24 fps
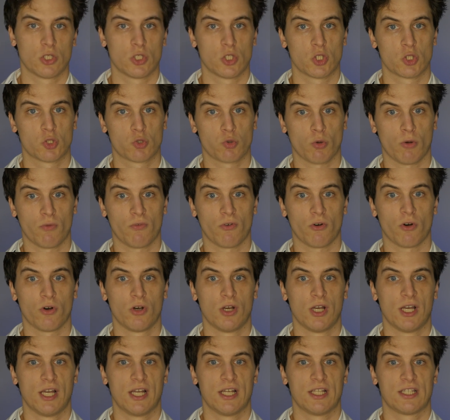
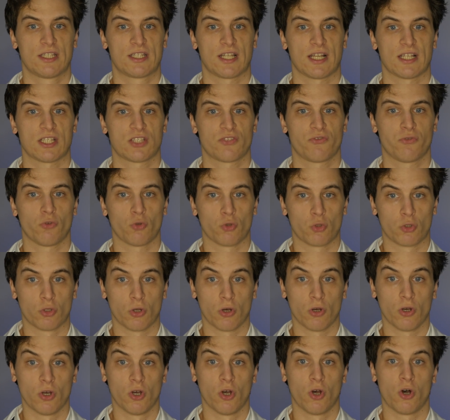Słowo
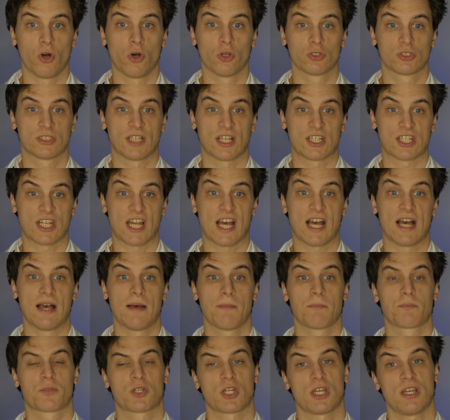transfundo oznacza
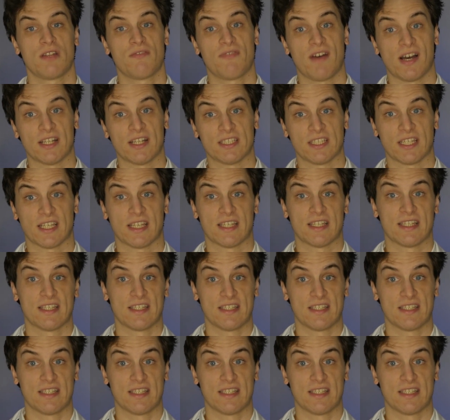przelewanie